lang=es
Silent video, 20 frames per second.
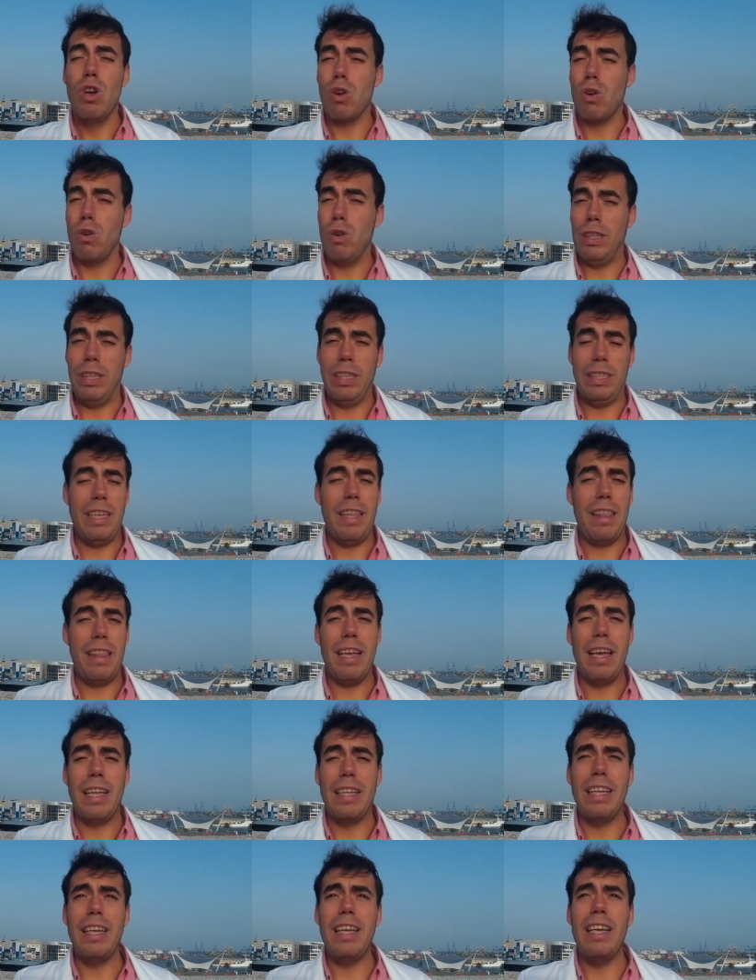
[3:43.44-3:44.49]
Con esta
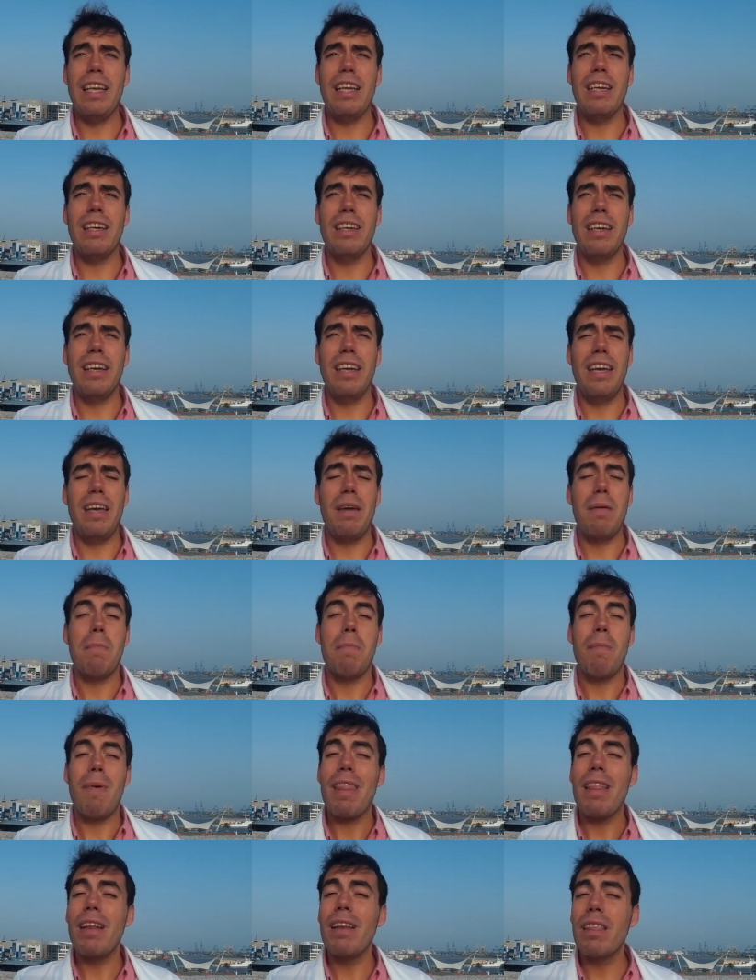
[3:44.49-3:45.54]
sencilla técnica, eh,
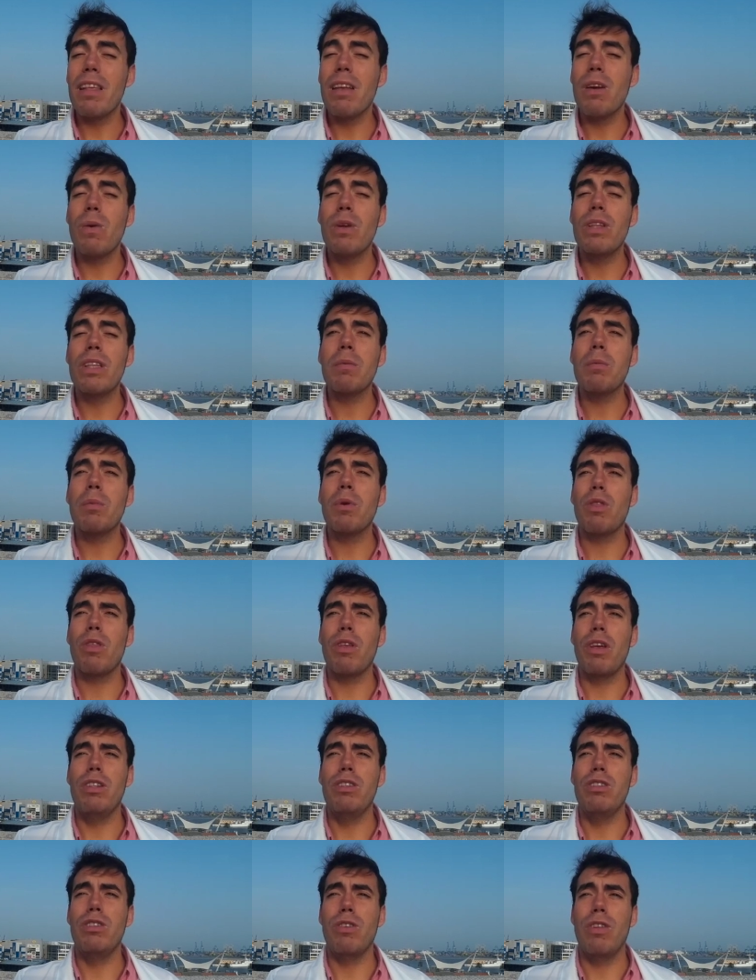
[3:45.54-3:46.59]
más del
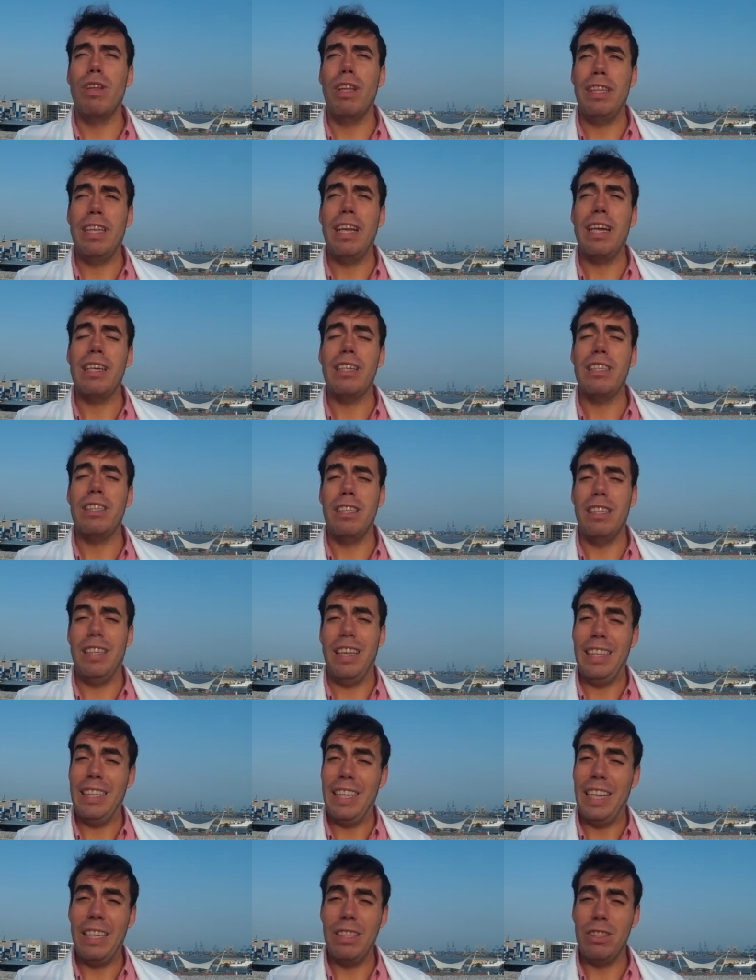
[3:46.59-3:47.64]
50% de estas, de
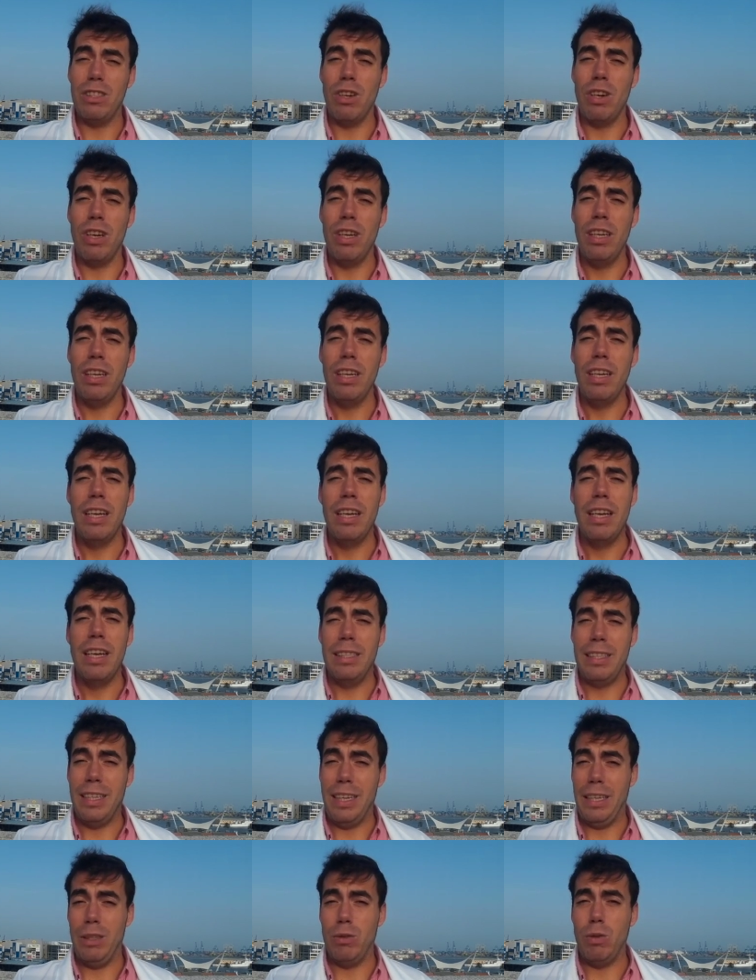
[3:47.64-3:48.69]
estas lesiones
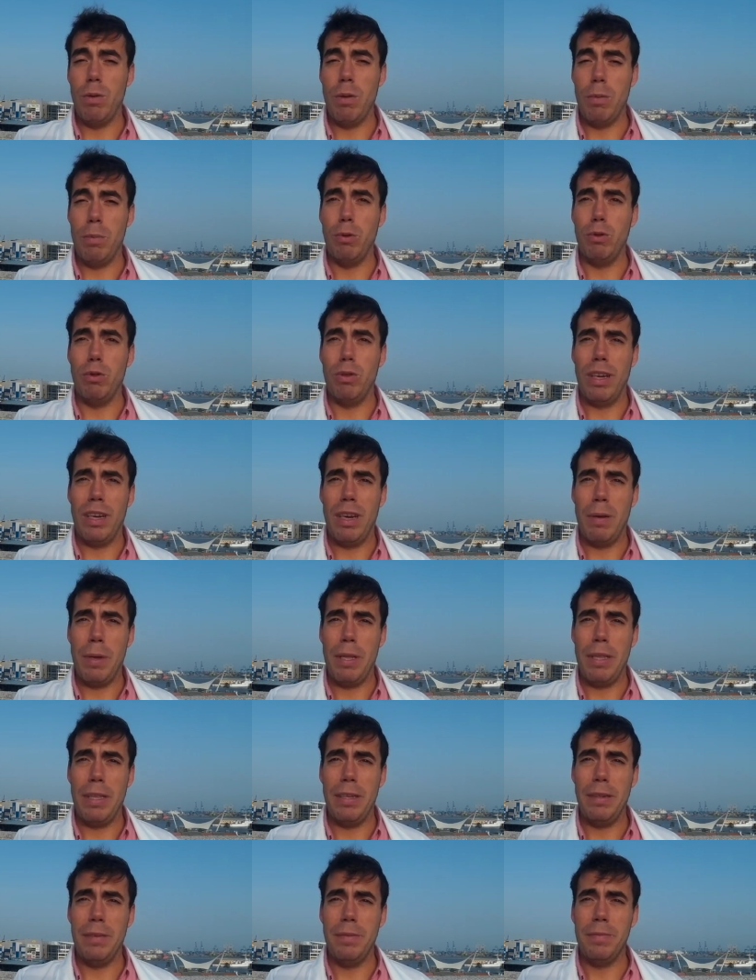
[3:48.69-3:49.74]
se resuelve
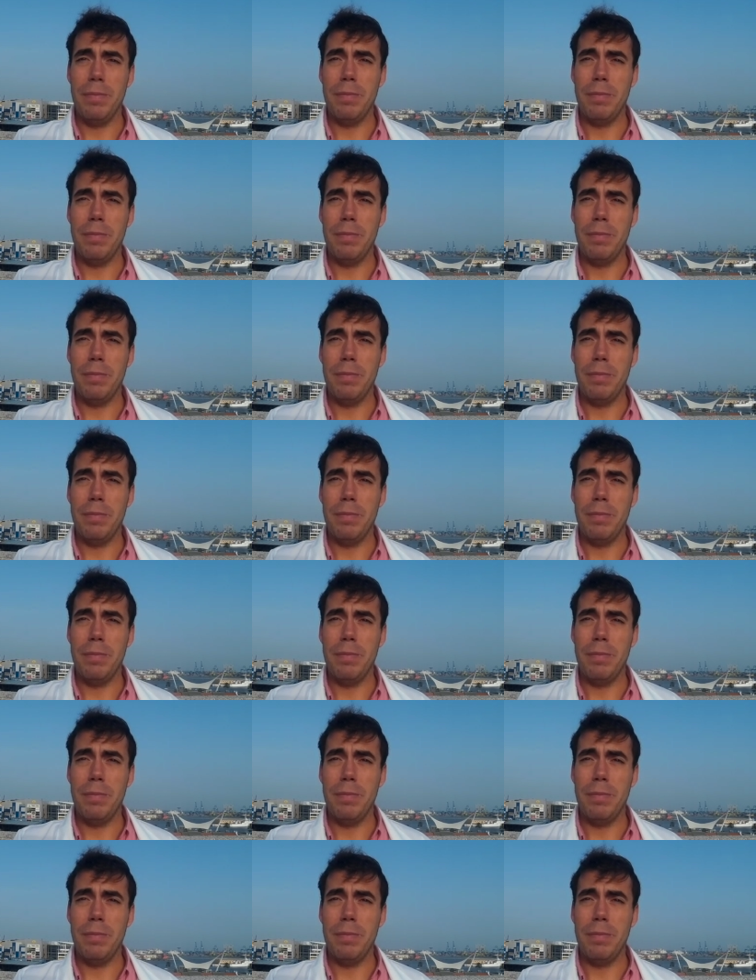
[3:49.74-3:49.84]
espontáneamente.